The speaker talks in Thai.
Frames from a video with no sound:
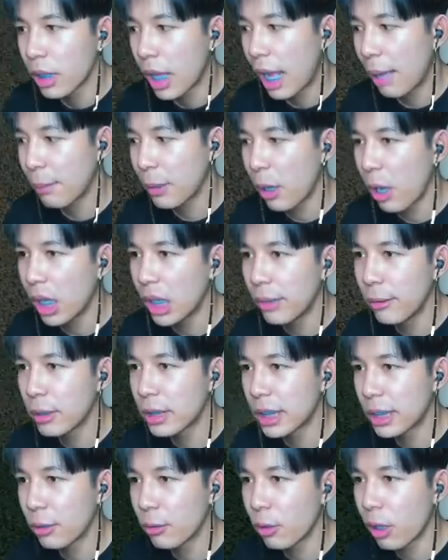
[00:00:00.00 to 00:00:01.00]
อ่ะพี่ขอรีวิวส
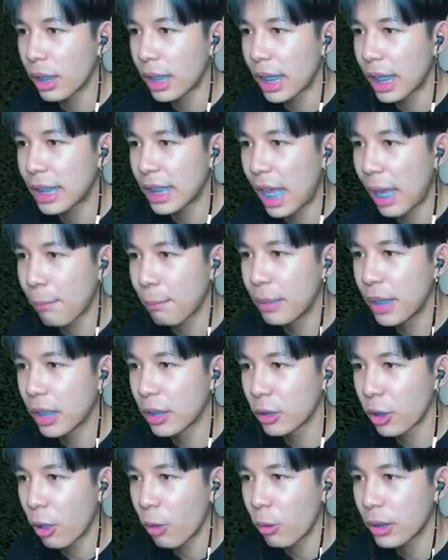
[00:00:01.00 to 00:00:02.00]
กิลก่อนแล้วกันนะครับเผื่อ
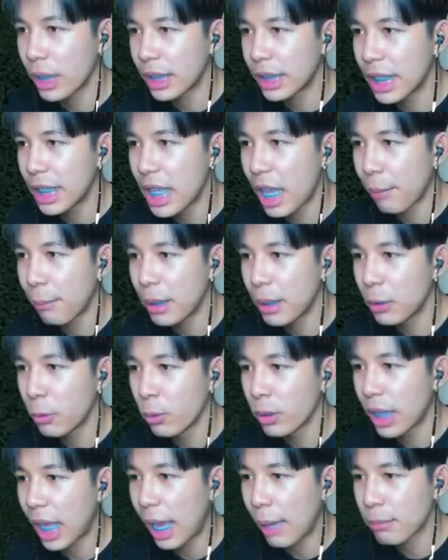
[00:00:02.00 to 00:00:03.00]
น้องๆคนไหนที่ยังไม่รู้
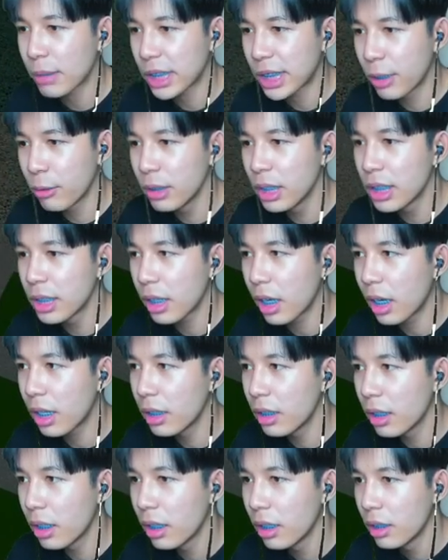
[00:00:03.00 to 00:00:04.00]
นะครับสกิลหนึ่งก็
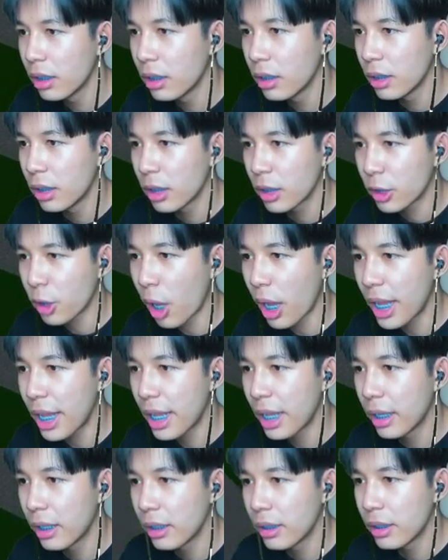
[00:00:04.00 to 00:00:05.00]
คือต่อย
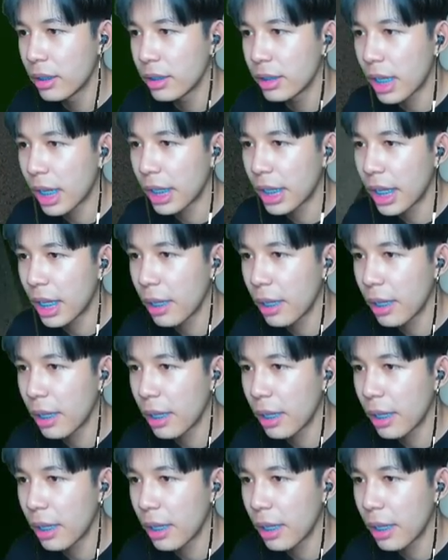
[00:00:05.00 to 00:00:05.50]
อย่างนี้